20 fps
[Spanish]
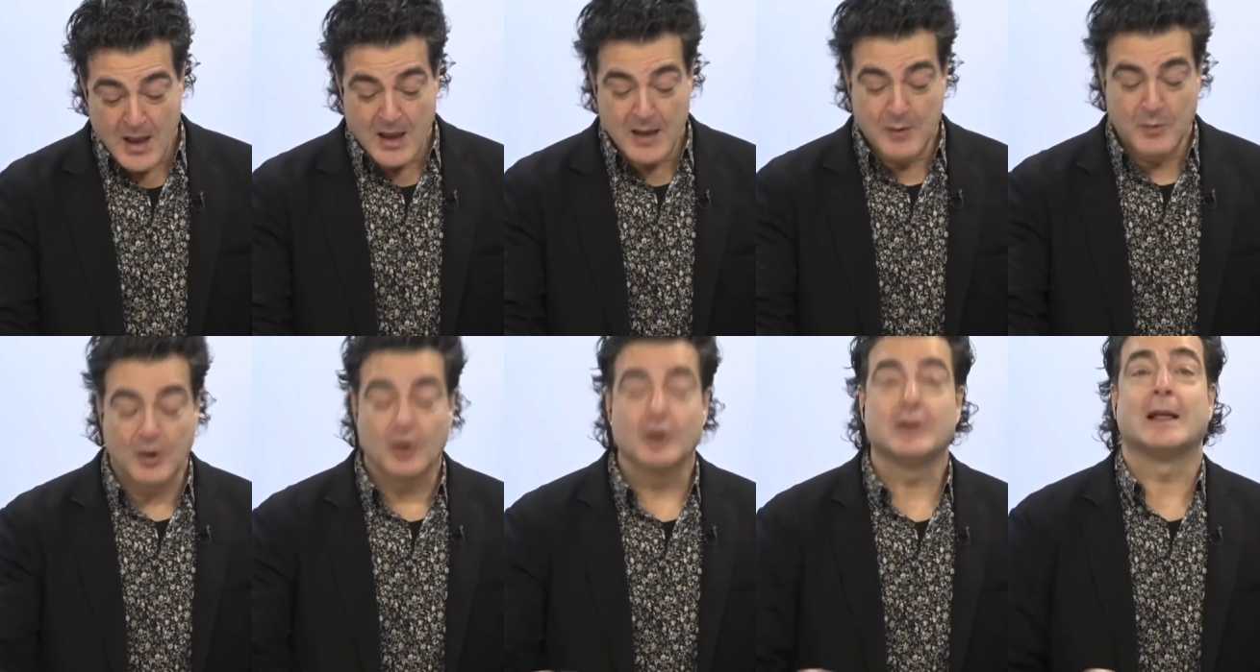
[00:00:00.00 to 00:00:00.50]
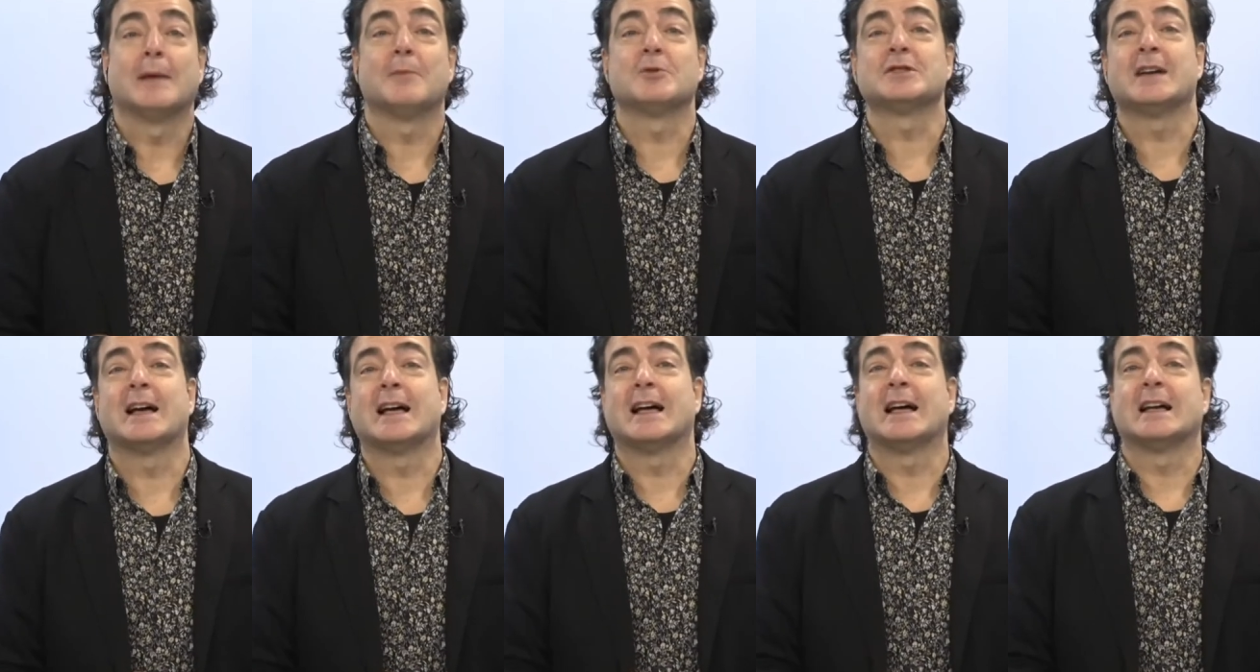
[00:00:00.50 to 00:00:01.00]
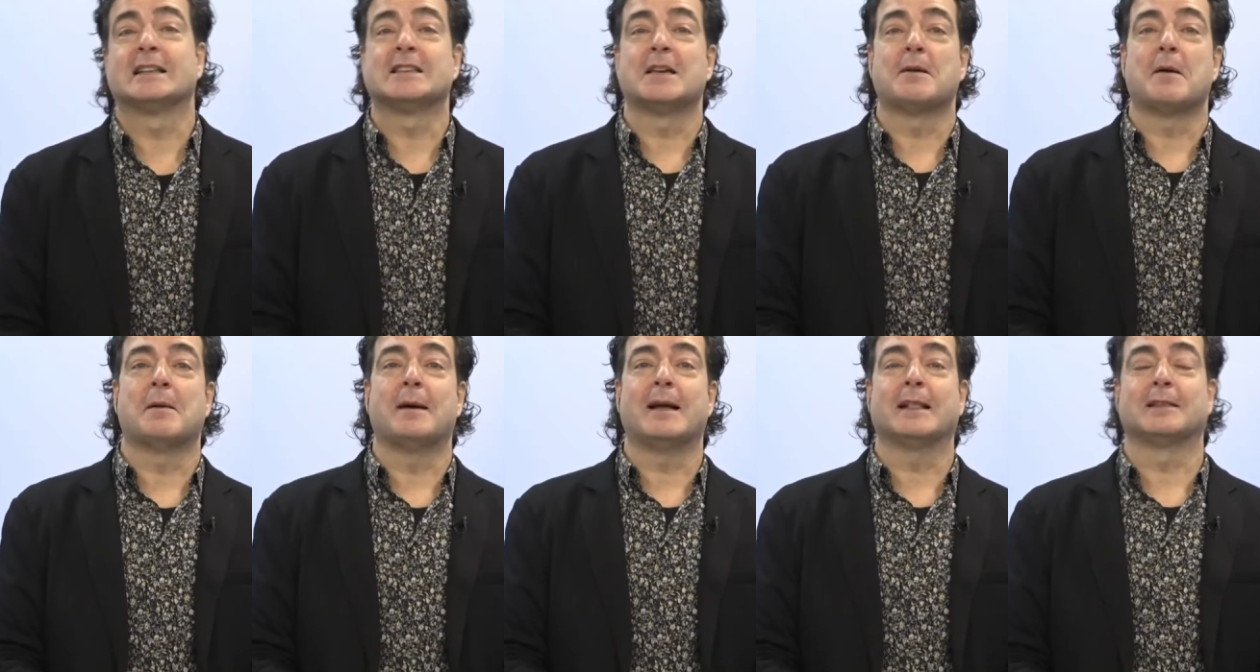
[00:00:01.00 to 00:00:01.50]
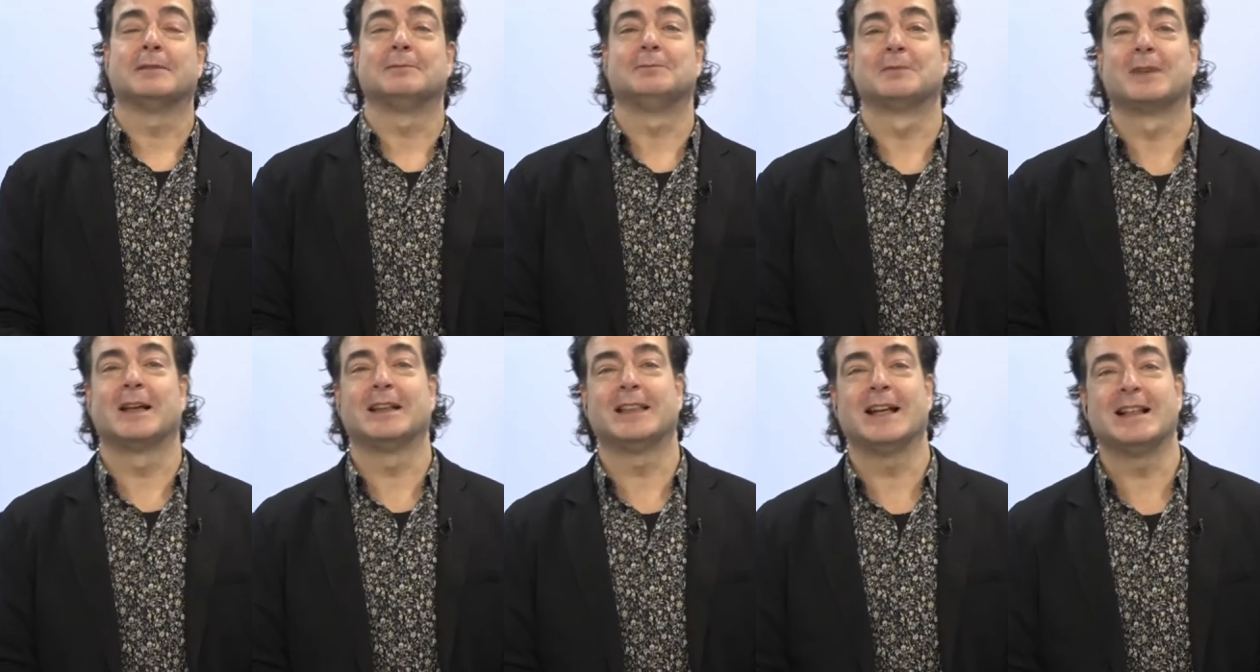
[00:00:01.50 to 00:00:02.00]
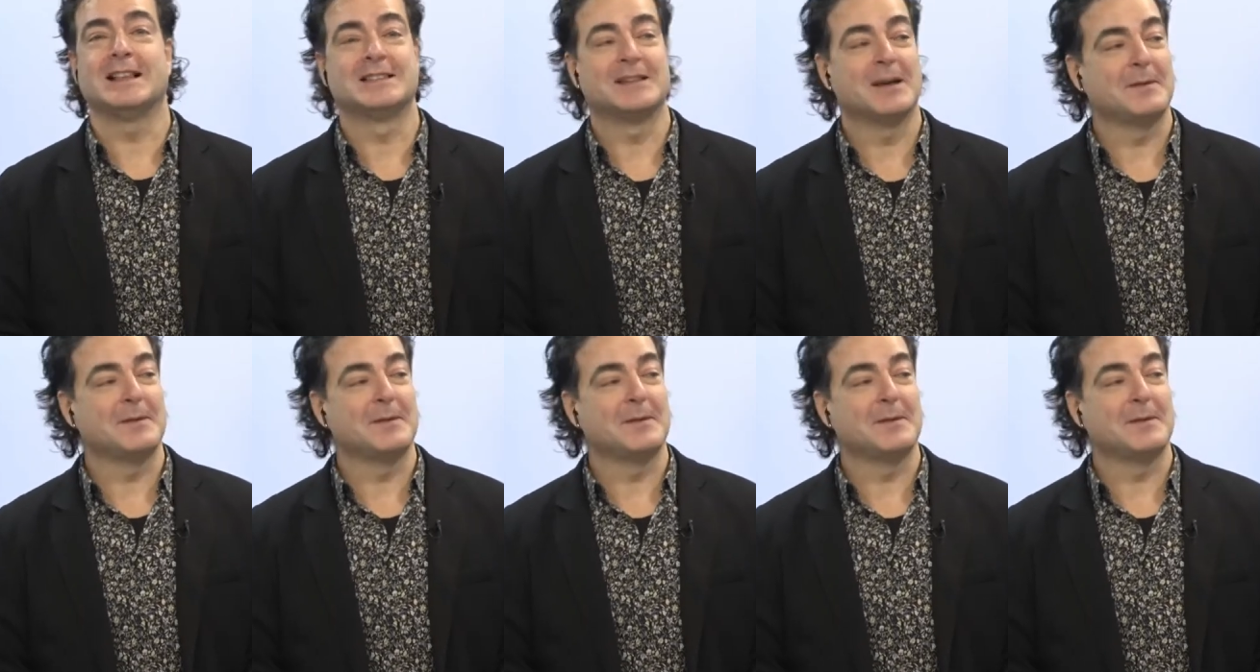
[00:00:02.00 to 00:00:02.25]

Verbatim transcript: Y bueno, tenemos a Xavi ¿Qué tal,